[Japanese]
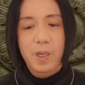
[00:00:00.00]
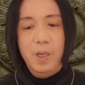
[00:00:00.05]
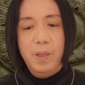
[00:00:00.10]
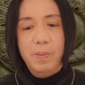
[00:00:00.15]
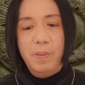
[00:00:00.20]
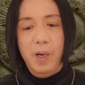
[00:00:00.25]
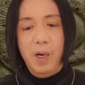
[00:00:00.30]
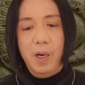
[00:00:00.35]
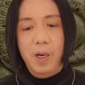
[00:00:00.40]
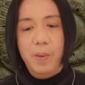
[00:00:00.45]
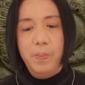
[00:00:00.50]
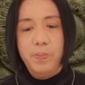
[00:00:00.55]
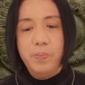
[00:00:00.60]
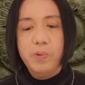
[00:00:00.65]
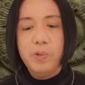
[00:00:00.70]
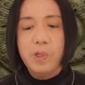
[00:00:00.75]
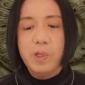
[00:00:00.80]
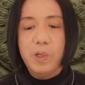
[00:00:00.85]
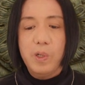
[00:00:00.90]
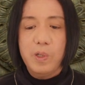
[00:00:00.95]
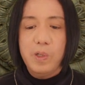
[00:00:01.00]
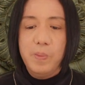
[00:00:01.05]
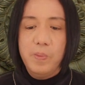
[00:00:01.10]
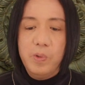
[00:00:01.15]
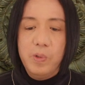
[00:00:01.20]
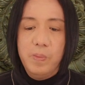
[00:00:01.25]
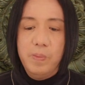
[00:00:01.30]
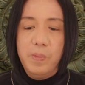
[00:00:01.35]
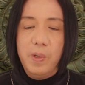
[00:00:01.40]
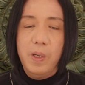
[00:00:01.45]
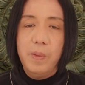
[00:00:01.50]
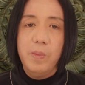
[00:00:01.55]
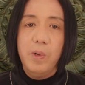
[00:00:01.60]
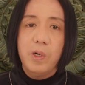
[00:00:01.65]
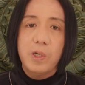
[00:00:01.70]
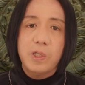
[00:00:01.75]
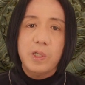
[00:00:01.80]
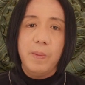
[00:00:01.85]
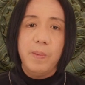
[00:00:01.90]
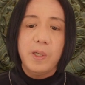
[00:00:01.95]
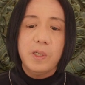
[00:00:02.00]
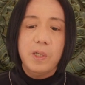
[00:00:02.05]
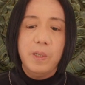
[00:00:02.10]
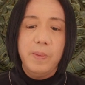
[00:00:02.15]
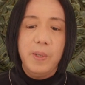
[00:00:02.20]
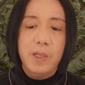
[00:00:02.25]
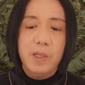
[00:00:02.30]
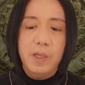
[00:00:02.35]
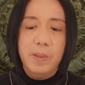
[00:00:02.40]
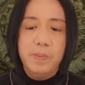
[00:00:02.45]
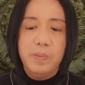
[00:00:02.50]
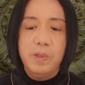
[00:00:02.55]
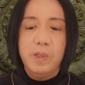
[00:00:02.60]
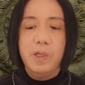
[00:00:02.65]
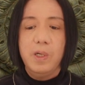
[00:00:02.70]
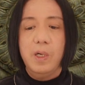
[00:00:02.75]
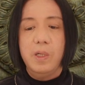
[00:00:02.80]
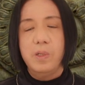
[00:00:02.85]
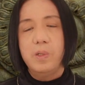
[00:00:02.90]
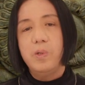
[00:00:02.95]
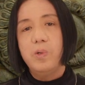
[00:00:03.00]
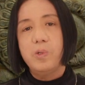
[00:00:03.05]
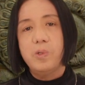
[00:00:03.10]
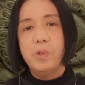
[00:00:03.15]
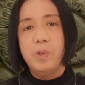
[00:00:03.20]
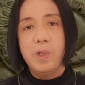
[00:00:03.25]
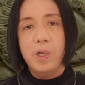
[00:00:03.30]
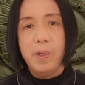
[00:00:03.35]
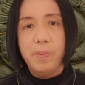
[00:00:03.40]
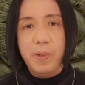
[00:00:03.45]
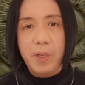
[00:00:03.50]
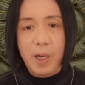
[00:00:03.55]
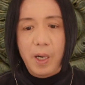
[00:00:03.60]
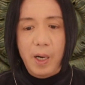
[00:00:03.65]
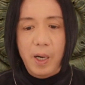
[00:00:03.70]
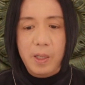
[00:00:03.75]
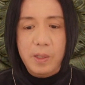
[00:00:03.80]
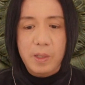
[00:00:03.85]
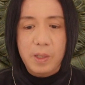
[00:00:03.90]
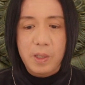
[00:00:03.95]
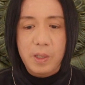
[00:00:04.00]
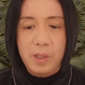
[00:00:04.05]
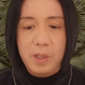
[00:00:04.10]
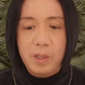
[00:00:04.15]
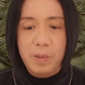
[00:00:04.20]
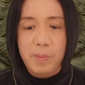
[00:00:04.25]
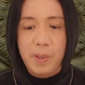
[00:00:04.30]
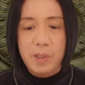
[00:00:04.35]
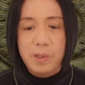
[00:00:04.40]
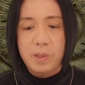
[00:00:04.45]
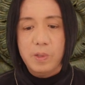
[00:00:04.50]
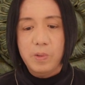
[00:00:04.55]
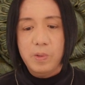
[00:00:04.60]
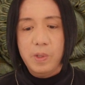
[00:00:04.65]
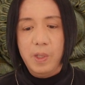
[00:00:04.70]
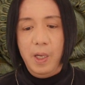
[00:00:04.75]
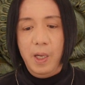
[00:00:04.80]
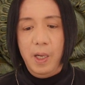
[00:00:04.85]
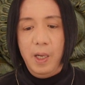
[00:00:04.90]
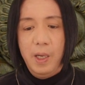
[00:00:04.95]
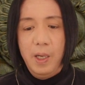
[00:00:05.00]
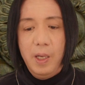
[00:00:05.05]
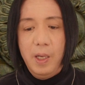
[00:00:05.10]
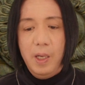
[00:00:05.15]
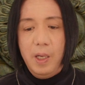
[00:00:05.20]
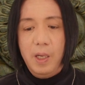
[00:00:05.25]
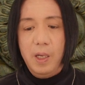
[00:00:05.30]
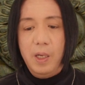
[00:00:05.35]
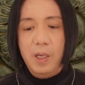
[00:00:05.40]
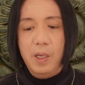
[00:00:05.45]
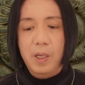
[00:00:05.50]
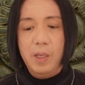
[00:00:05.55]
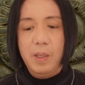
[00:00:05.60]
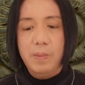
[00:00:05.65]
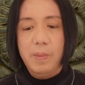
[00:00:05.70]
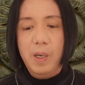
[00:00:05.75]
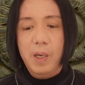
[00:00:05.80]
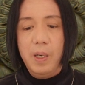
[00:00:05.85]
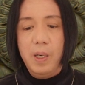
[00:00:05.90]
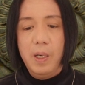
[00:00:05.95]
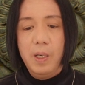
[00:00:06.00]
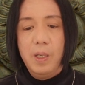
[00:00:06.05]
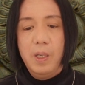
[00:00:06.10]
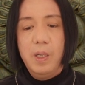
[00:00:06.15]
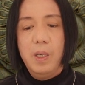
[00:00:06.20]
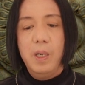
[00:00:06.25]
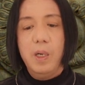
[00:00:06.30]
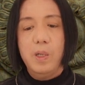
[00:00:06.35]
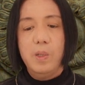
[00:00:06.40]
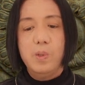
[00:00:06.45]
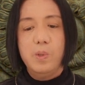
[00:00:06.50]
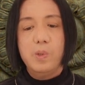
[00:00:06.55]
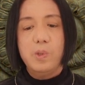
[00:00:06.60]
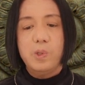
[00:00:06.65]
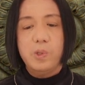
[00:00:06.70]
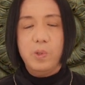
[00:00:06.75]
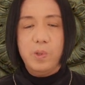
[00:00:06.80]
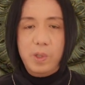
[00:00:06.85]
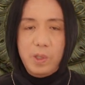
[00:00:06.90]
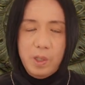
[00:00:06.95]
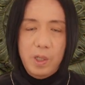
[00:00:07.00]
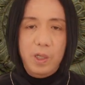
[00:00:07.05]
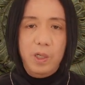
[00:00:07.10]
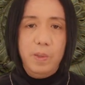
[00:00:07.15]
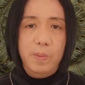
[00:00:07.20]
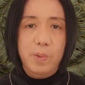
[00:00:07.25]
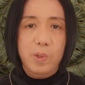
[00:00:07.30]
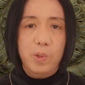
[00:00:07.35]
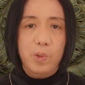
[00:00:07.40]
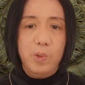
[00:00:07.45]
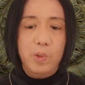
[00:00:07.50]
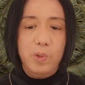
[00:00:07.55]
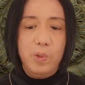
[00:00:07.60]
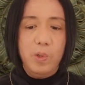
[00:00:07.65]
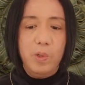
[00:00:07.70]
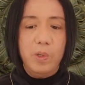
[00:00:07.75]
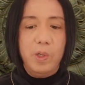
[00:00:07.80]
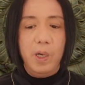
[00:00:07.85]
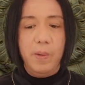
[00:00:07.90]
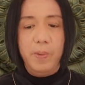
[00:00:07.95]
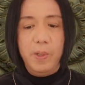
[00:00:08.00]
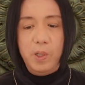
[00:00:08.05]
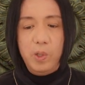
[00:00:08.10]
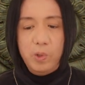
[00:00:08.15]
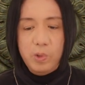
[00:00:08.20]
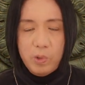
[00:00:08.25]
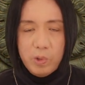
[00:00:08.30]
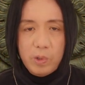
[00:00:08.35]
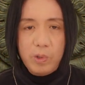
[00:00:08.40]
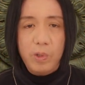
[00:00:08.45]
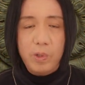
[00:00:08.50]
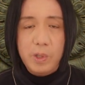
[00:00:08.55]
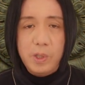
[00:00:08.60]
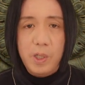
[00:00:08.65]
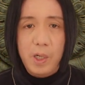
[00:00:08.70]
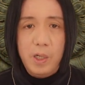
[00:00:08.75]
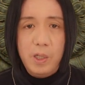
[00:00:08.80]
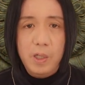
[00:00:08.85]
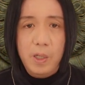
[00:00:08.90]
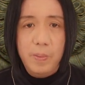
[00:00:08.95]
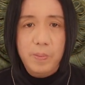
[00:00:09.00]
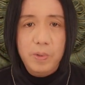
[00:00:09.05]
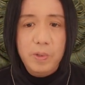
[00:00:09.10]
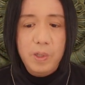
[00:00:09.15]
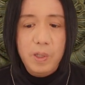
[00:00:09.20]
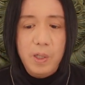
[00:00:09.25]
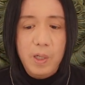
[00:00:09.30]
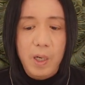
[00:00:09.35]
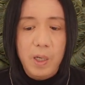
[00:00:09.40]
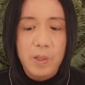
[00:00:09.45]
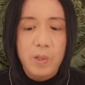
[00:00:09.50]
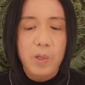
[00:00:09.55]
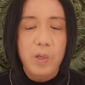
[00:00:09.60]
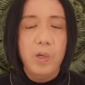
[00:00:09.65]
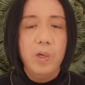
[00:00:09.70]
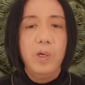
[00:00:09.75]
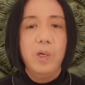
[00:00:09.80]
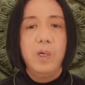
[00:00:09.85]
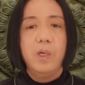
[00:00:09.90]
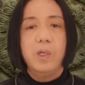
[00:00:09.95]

まあ、仏教の文明もさまざまな文化の要素がやっぱり入ってきますので、えー、まああのそういった意味で言うとやっぱり融合された文化の